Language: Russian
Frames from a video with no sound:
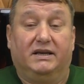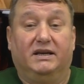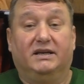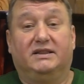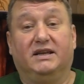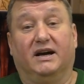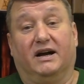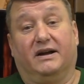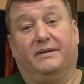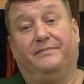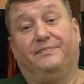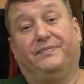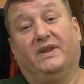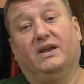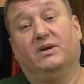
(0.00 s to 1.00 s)
Итак,
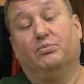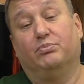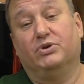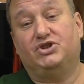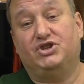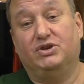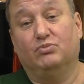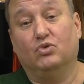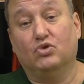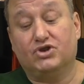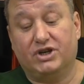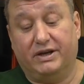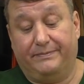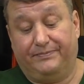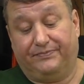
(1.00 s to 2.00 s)
почему
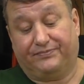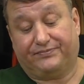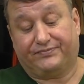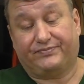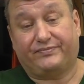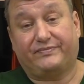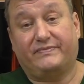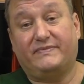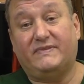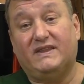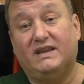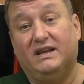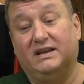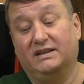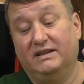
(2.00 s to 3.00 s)
же
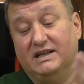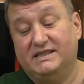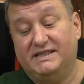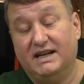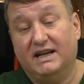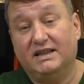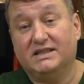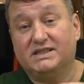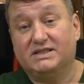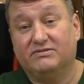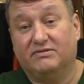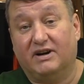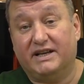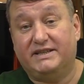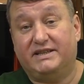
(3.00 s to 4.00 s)
нельзя
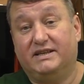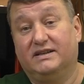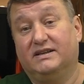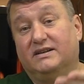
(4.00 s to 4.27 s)
называть